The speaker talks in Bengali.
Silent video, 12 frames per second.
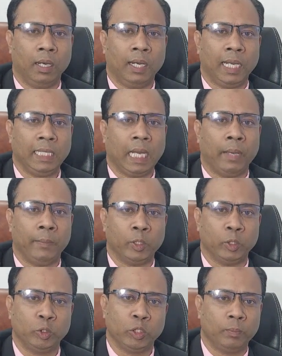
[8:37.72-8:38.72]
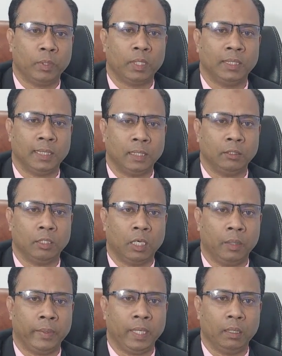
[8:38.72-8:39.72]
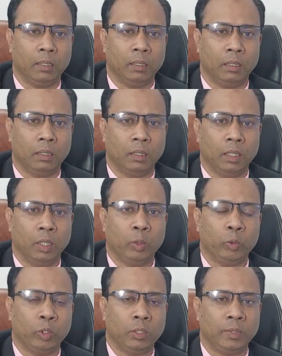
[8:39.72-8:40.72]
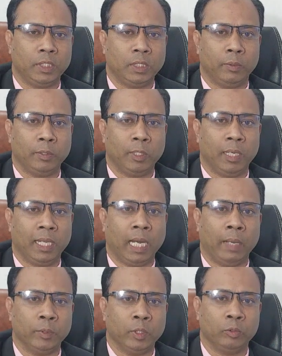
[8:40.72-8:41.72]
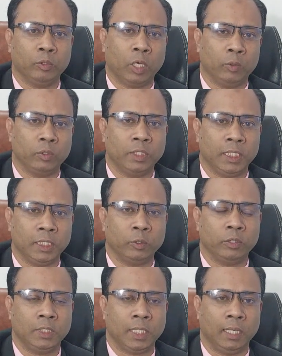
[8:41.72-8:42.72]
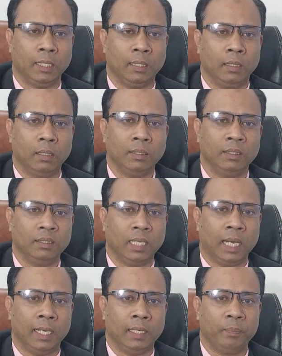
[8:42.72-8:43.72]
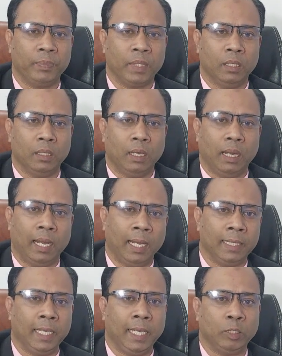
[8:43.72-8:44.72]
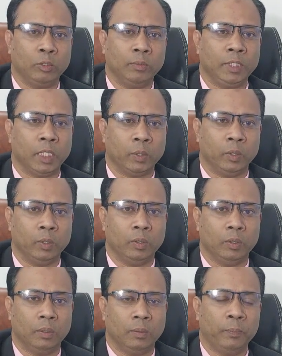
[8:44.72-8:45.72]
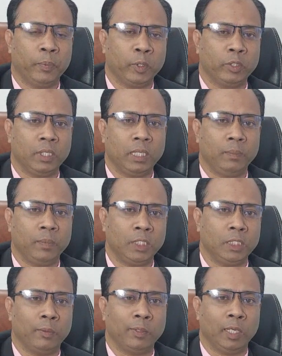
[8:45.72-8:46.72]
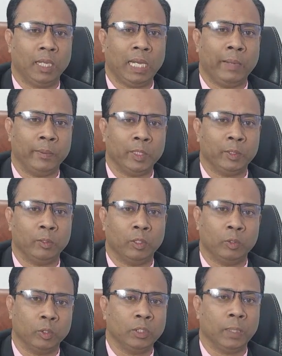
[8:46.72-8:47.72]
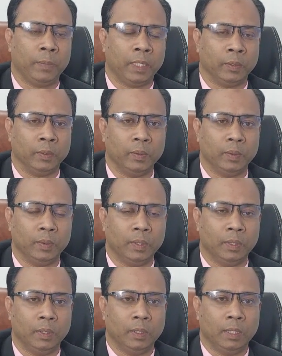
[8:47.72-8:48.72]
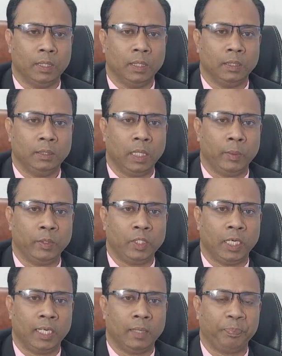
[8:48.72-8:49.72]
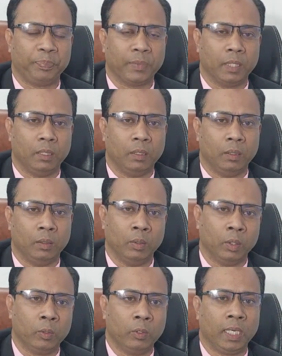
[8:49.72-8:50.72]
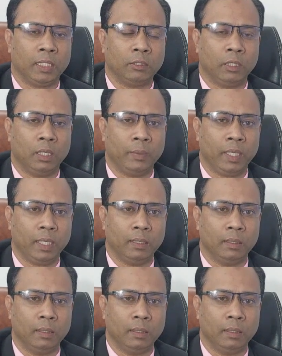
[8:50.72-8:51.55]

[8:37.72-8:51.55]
অনলাইন আবেদন সম্পর্কে জানতে হবে কোন বিশ্ববিদ্যালয়ের আবেদন কখন শেষ হচ্ছে তার আগেই তুমি যেন প্রতিটি বিশ্ববিদ্যালয়ের আবেদনগুলো করতে পারো সে বিষয়ে লক্ষ্য রাখতে হবে